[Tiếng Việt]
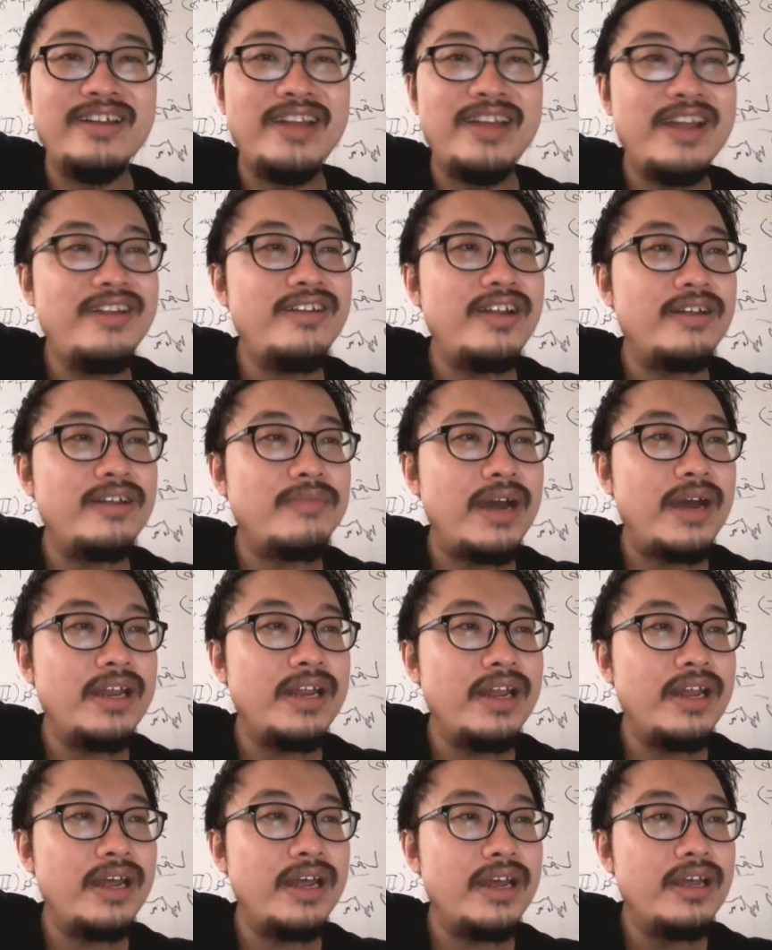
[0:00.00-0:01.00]
nãy nó là 7
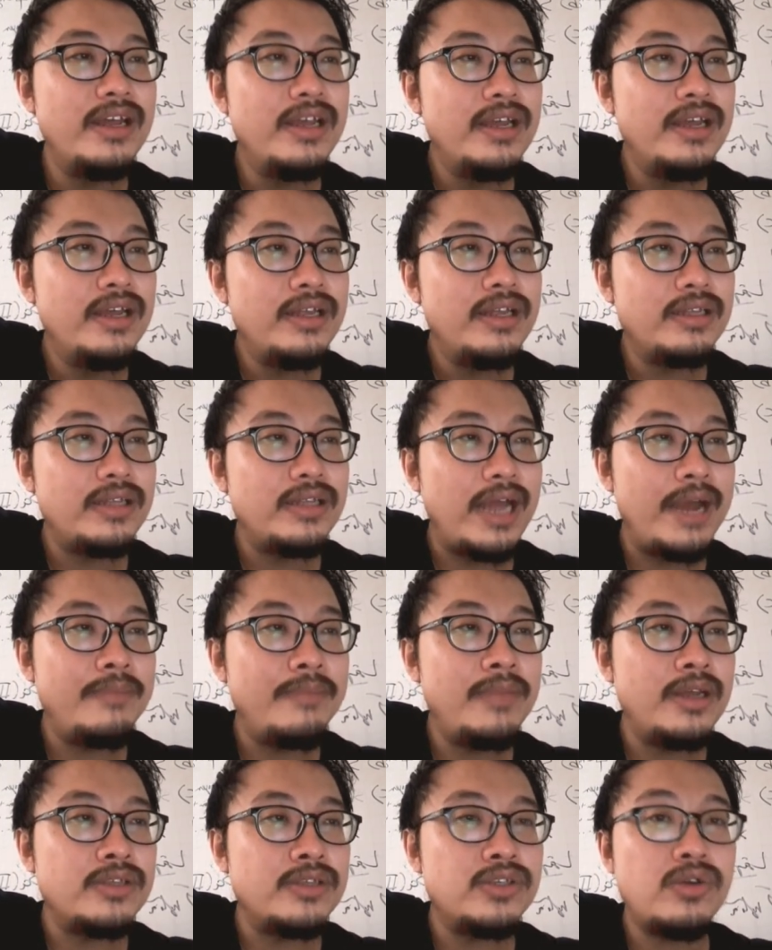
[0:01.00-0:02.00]
nè 8
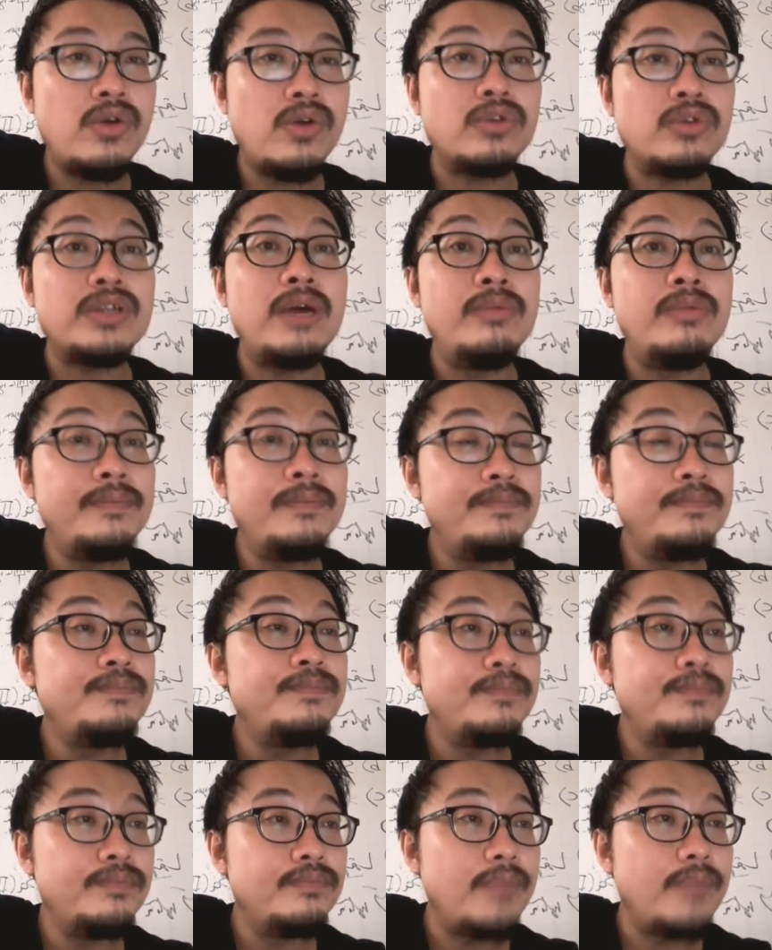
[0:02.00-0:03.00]
nè số cầu tông á
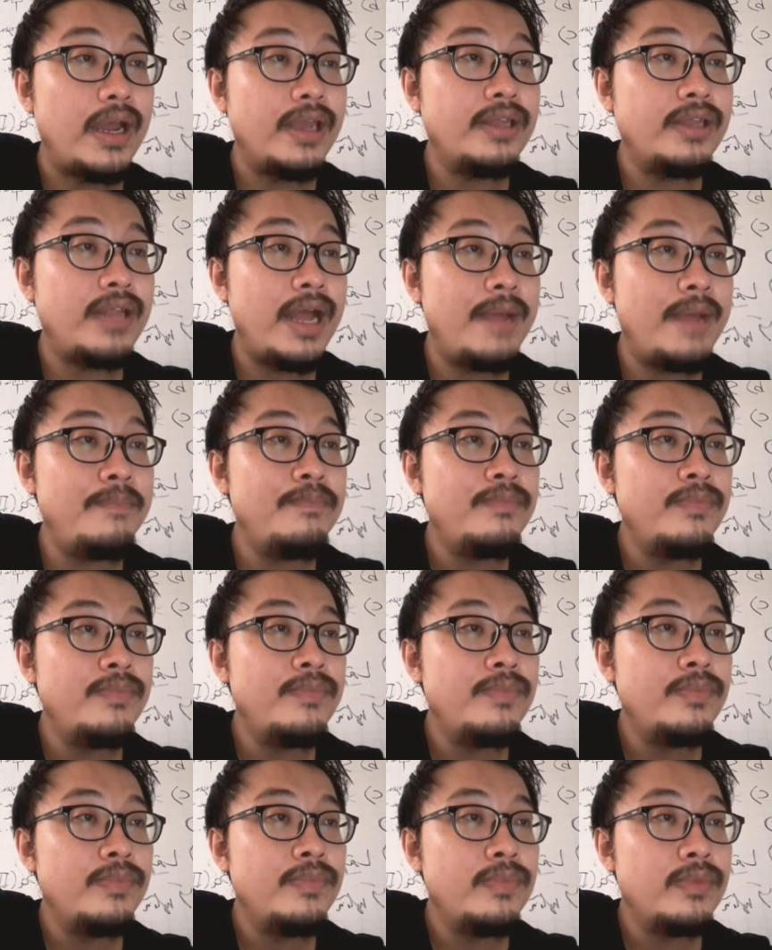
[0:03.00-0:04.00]
7 8
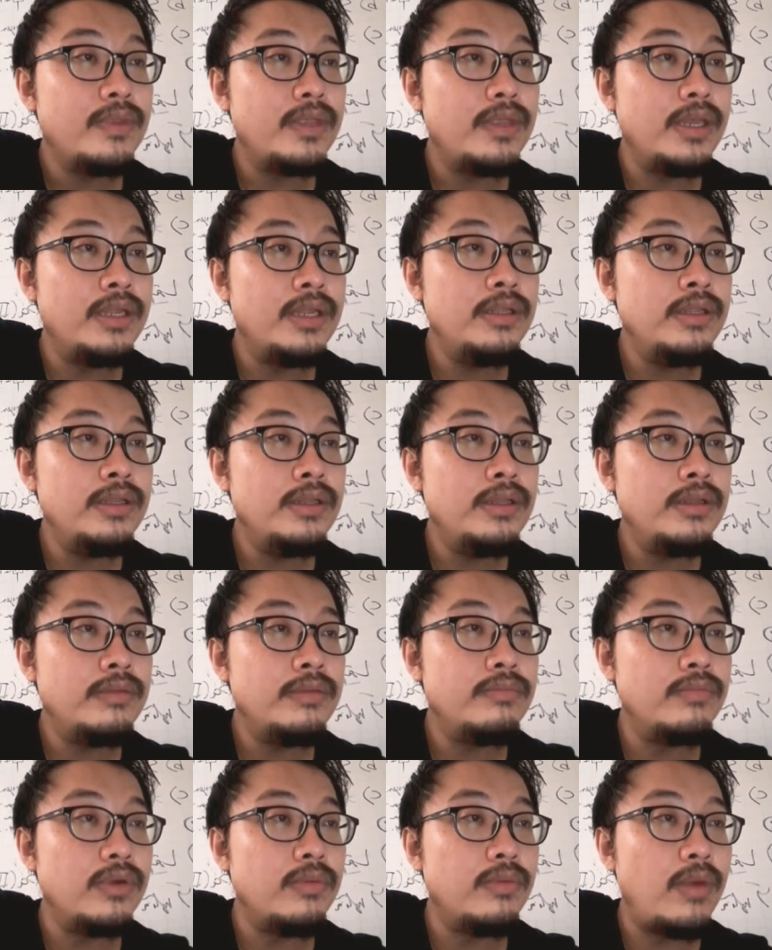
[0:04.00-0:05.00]
9
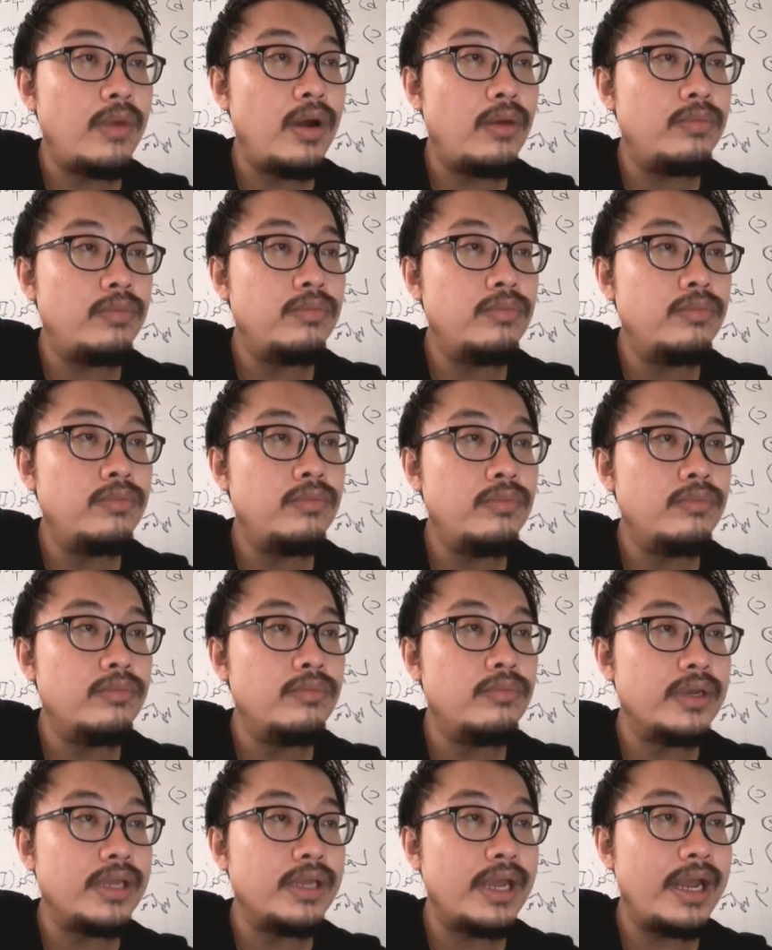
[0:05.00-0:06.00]
11
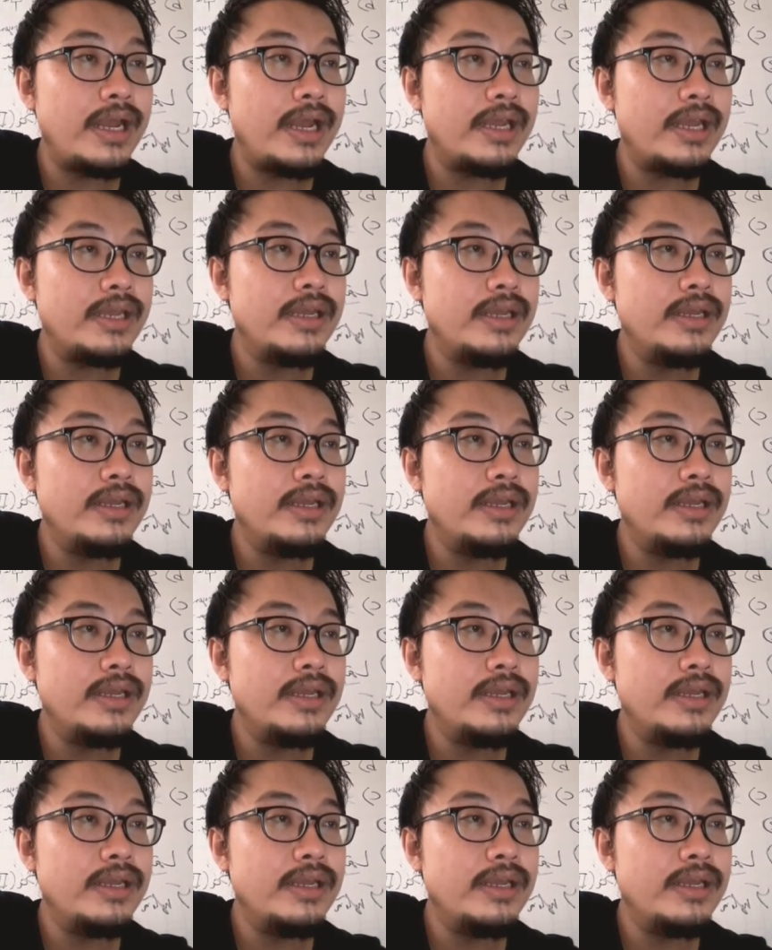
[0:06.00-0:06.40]
12